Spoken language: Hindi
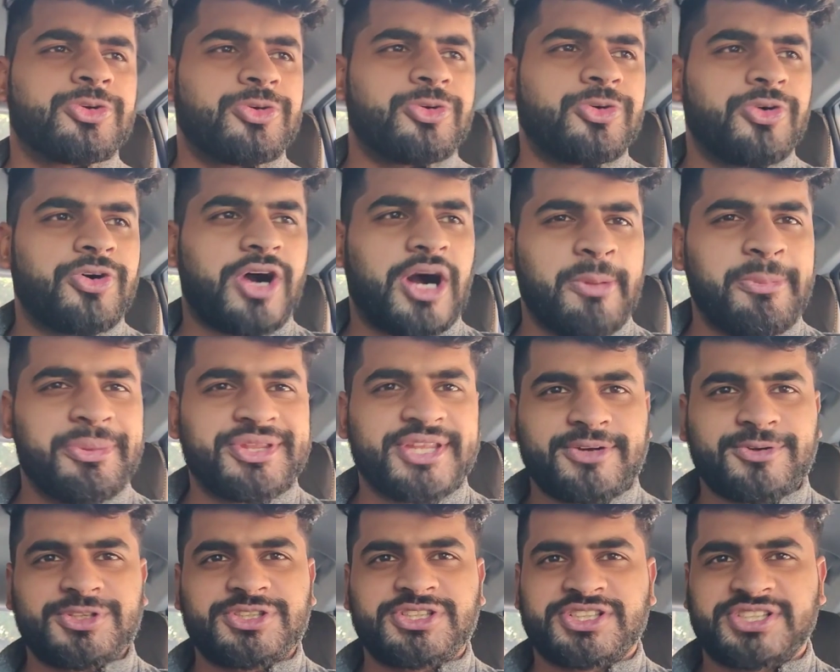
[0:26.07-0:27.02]
तो अभी
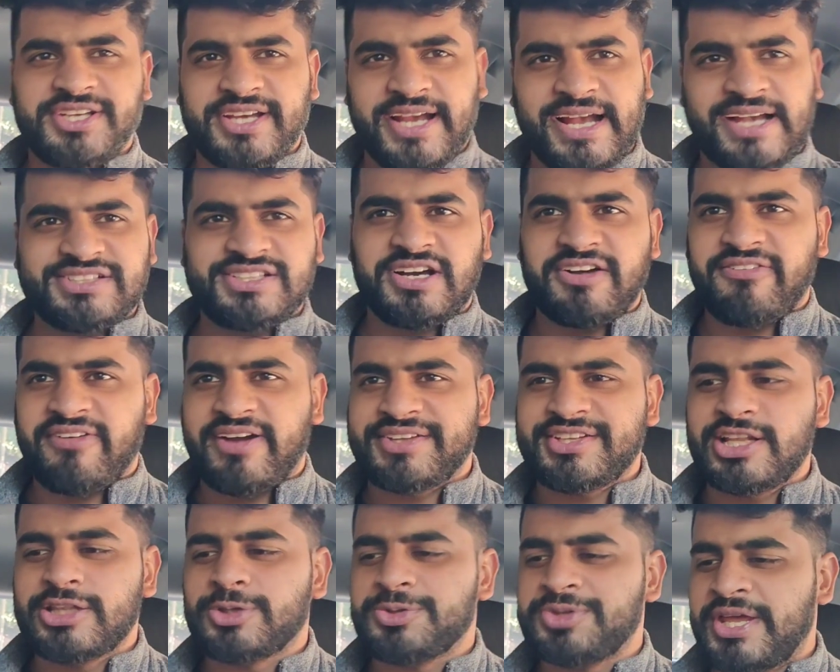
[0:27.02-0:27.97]
तक कुछ ऐसा
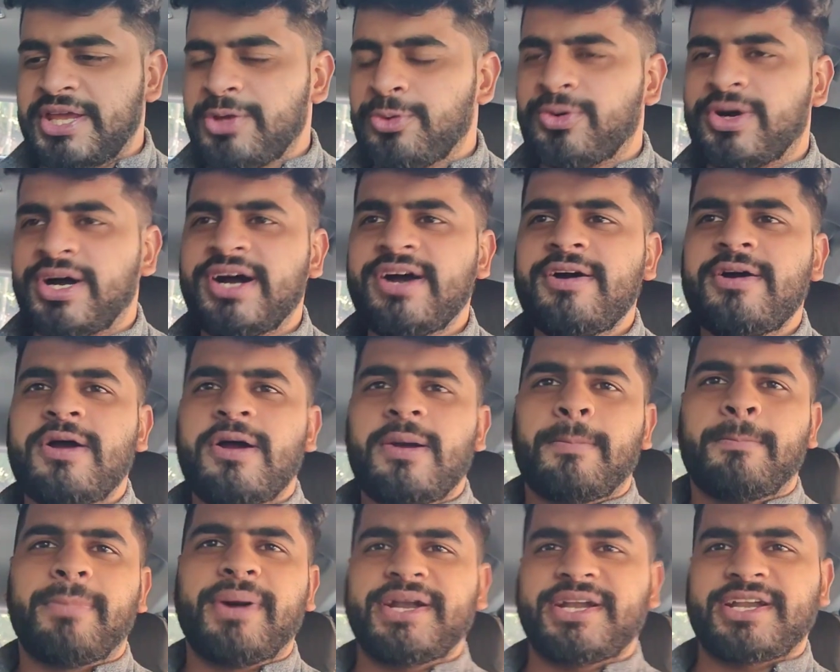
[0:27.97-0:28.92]
फाइनल तो नहीं हुआ
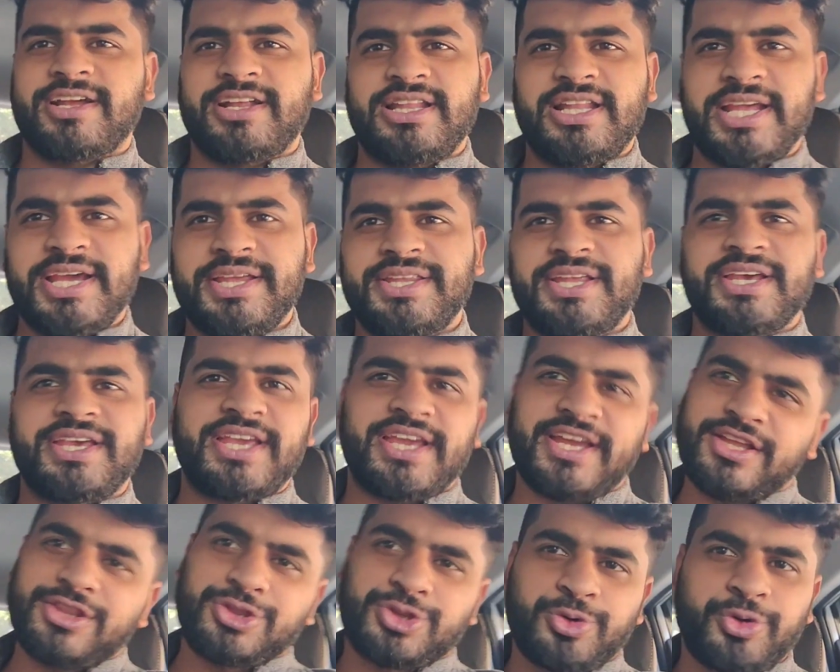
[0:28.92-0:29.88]
बट ले दे
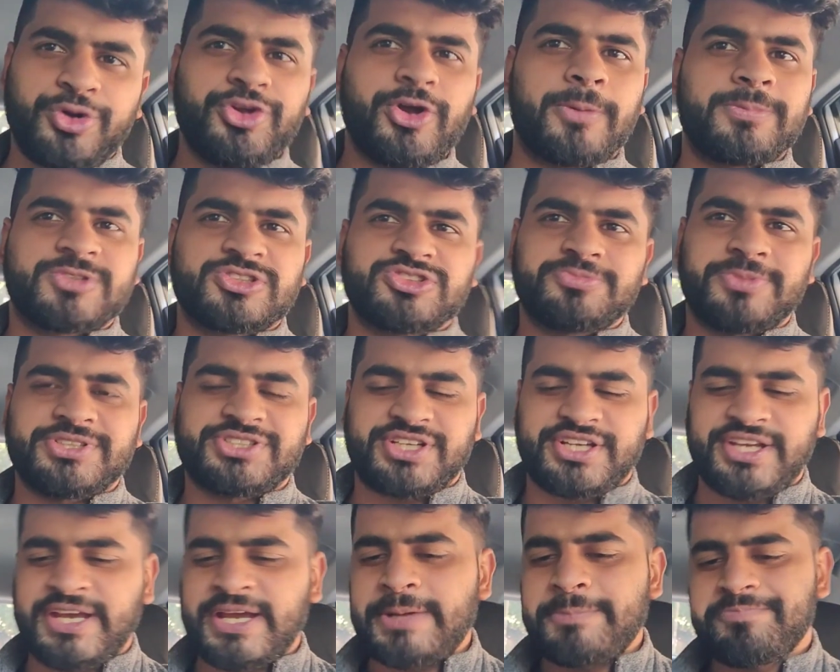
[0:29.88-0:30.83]
के दो ही ऑप्शन बच
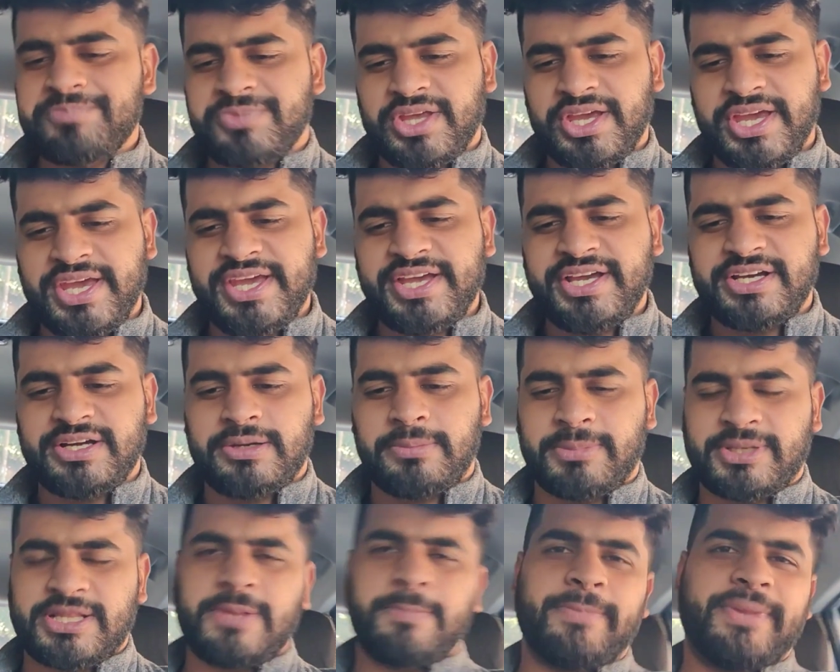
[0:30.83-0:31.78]
रहे हैं एक
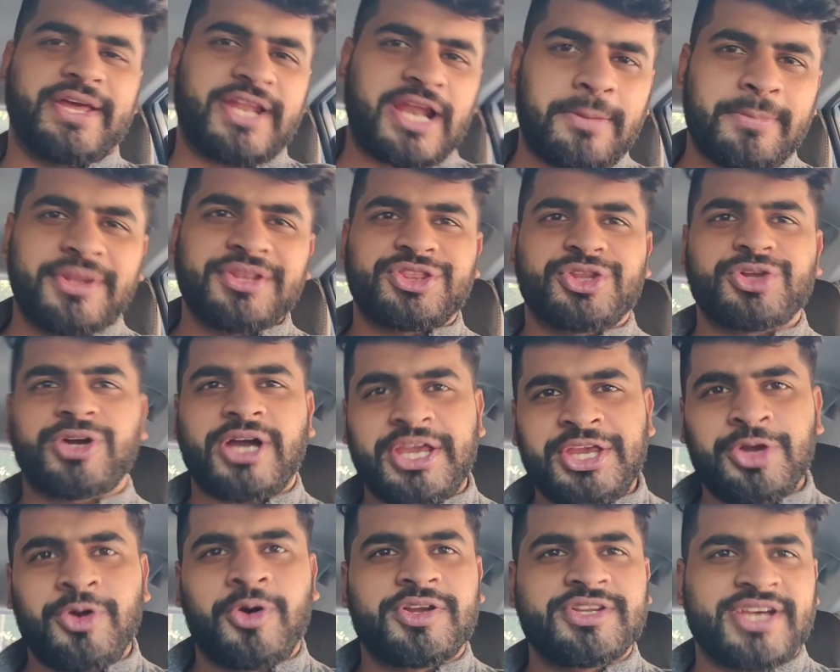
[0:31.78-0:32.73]
मतलब मेरा मन तो
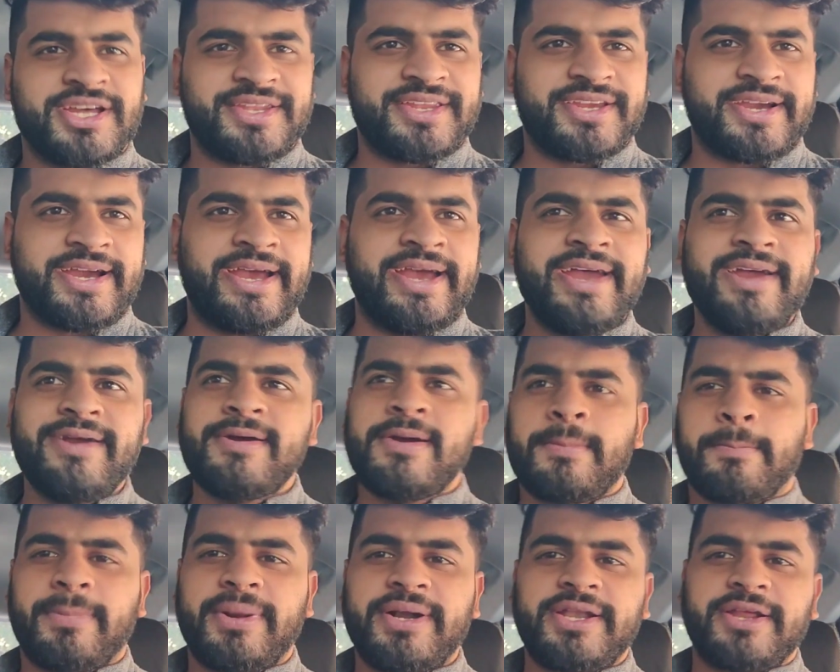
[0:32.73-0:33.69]
कहीं और जाने का है
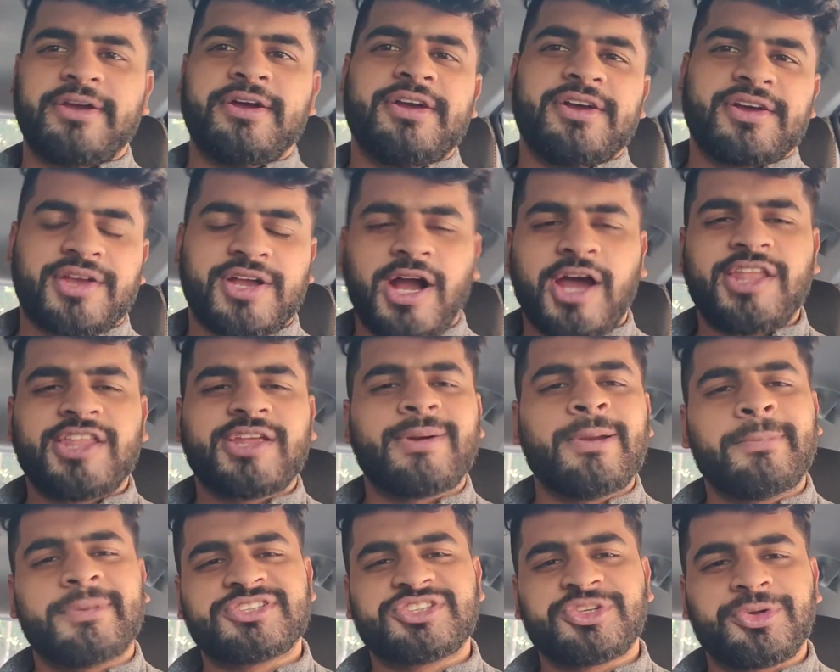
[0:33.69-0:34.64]
बट गगन
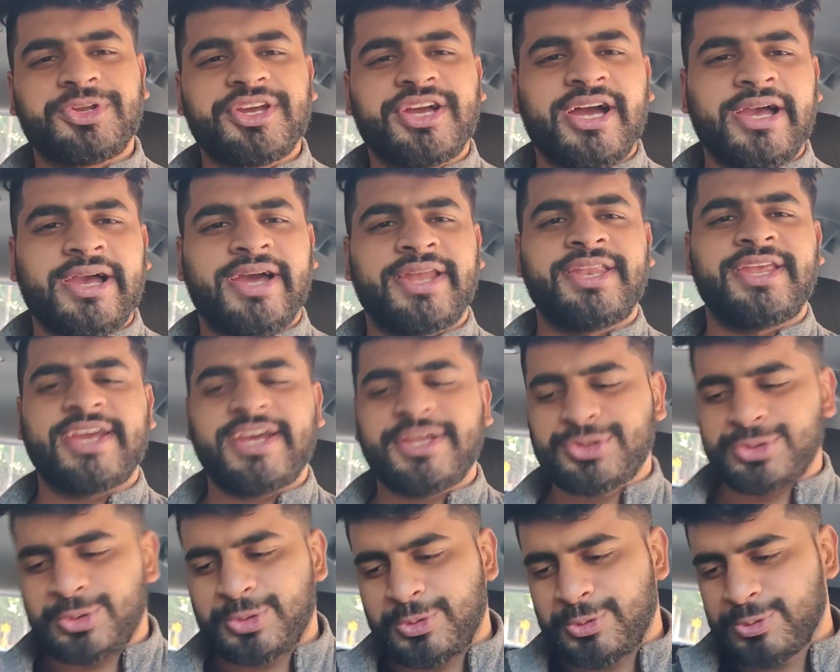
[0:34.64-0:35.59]
कभी मसूरी गया नहीं है
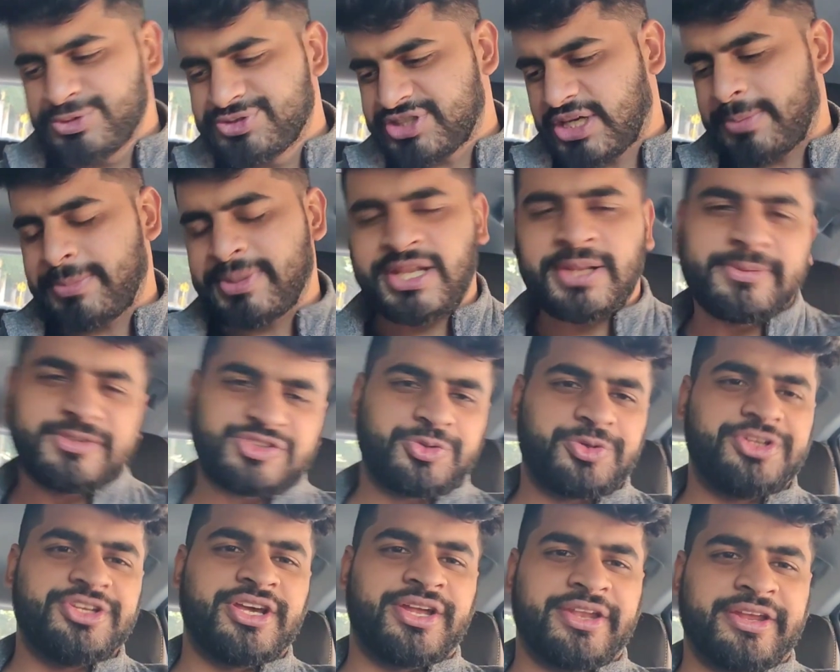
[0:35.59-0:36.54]
तो उसका मन है
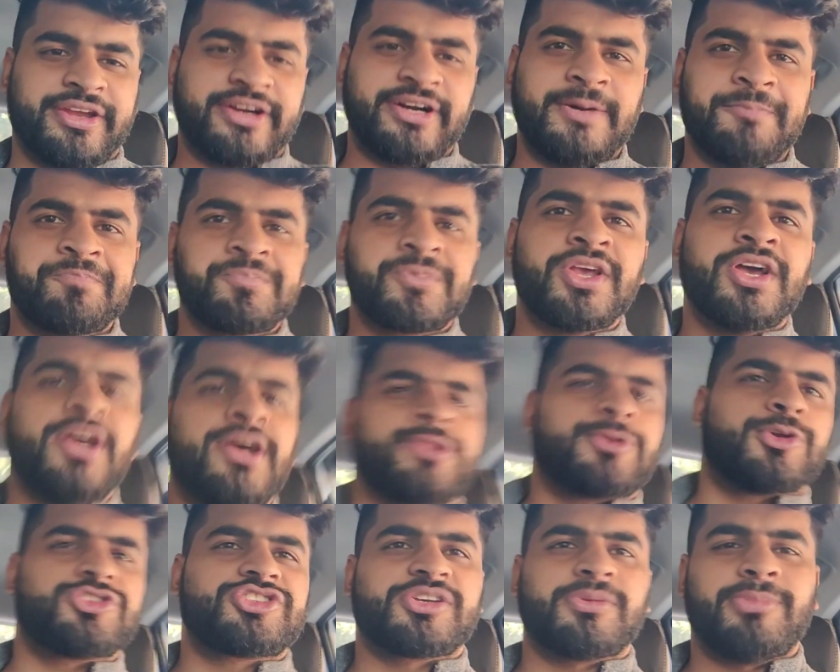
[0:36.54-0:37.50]
मसूरी जाने का
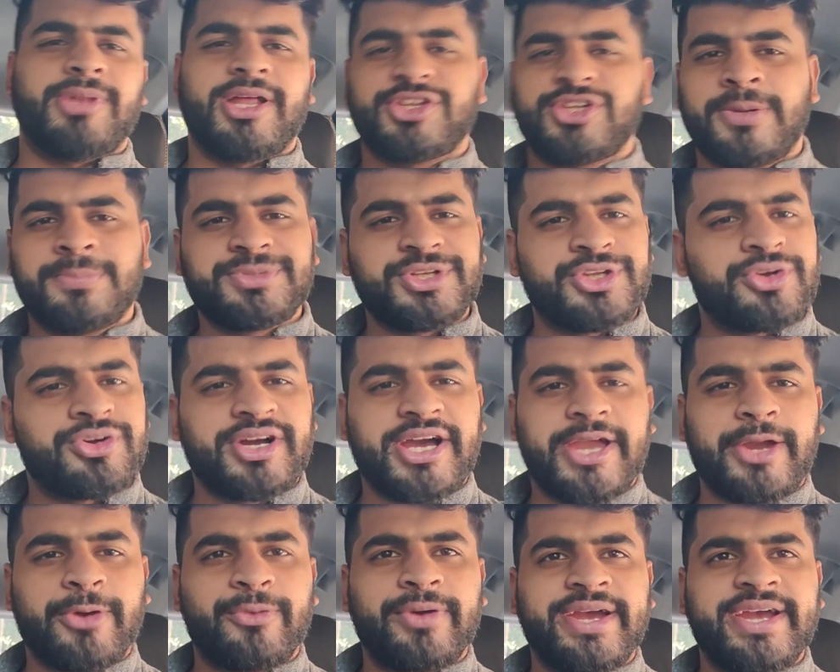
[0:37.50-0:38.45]
तो शिमला तो हम तीनों
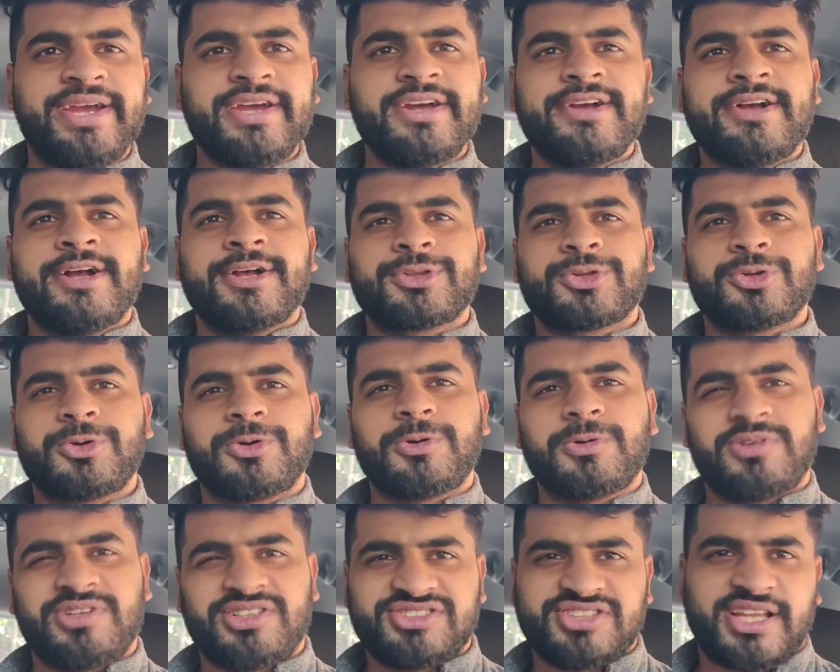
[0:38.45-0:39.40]
गए हुए हैं
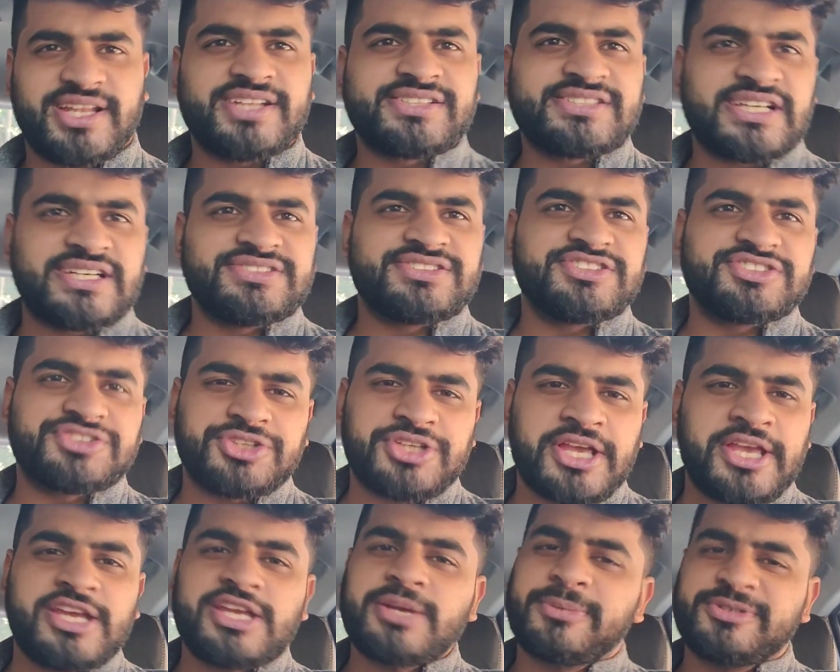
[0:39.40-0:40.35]
तो ज्यादा चांसेस तो
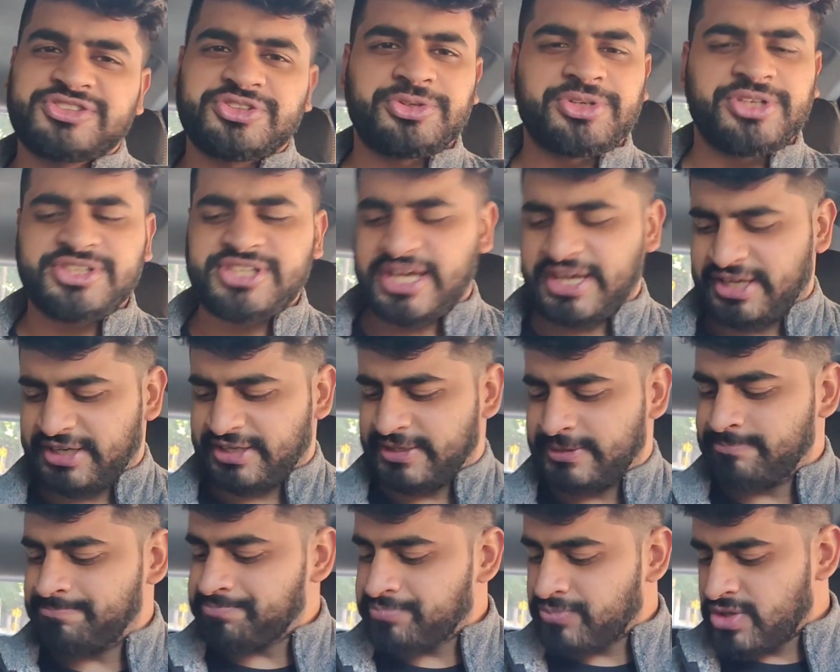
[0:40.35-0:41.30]
ये हैं कि मसूरी जाएंगे